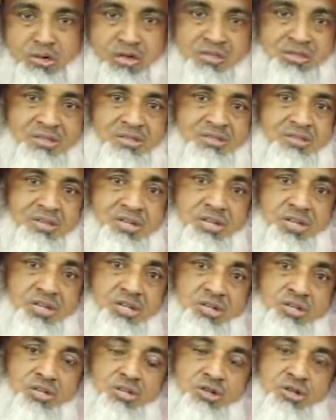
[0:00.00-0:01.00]
মুকাদ্দাস থেকে
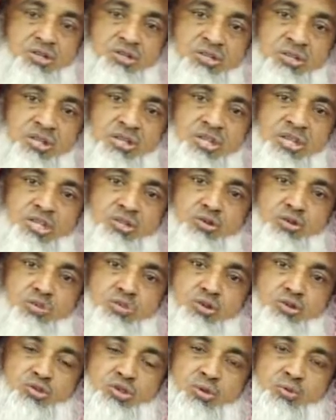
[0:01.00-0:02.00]
সিদ্দাতুল
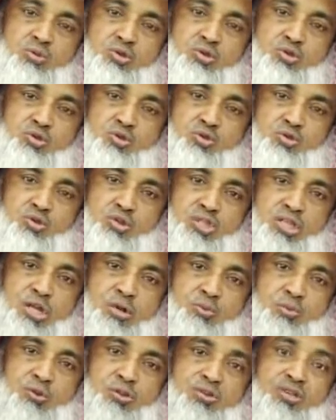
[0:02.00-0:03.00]
মন্তা পর্যন্ত
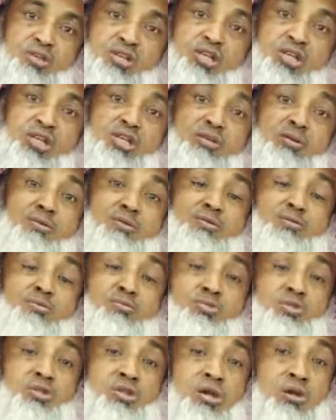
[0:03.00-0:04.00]
তারপরে সিদ্দাতুল
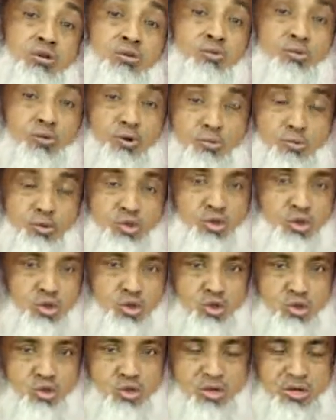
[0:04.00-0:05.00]
মন্তার উপর
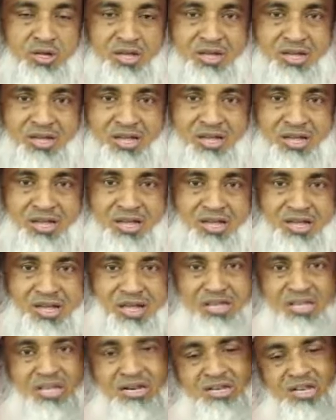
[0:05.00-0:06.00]
পর্যন্ত
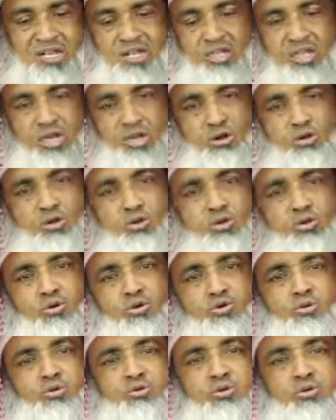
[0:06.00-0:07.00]
এই যে একটা দীর্ঘ
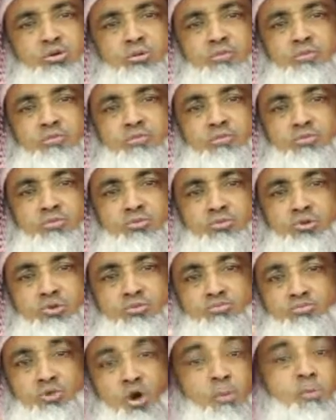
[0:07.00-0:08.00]

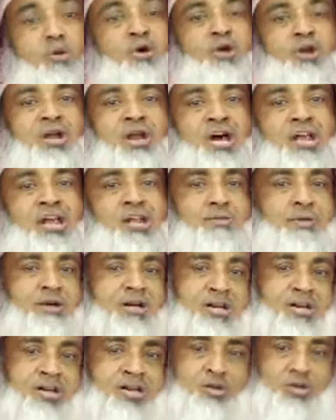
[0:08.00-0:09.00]
ভ্রমণ আল্লাহ ফাঁক
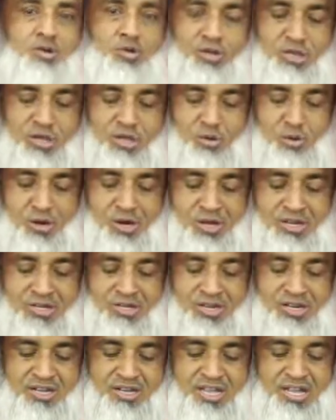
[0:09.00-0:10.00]
আল্লাহ রসুলকে
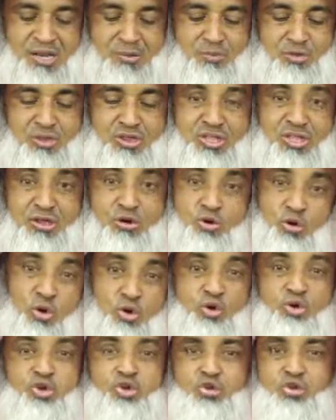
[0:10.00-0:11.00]
করিয়েছেন এর মধ্যে
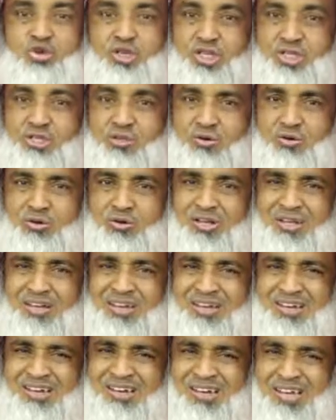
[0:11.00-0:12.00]
রহস্য কী ছিল
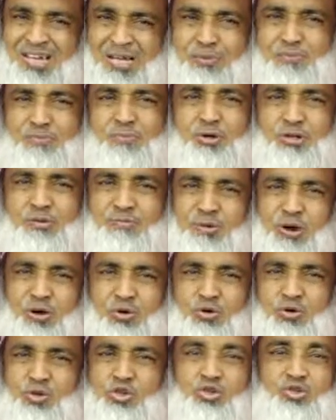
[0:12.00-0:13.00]
হিকমত বা
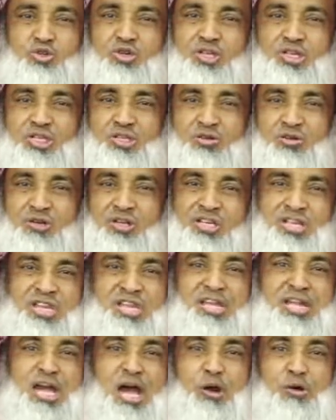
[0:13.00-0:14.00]
রহস্য কী ছিল কী
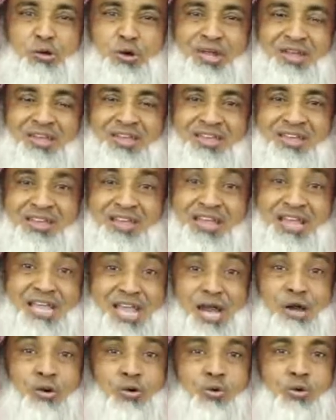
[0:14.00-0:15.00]
কারণে
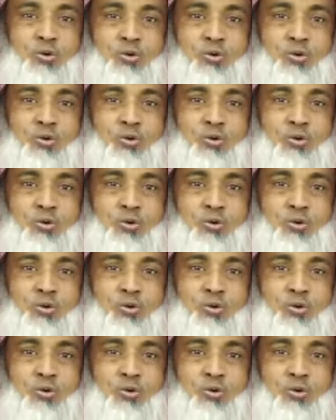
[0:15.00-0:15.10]
কেন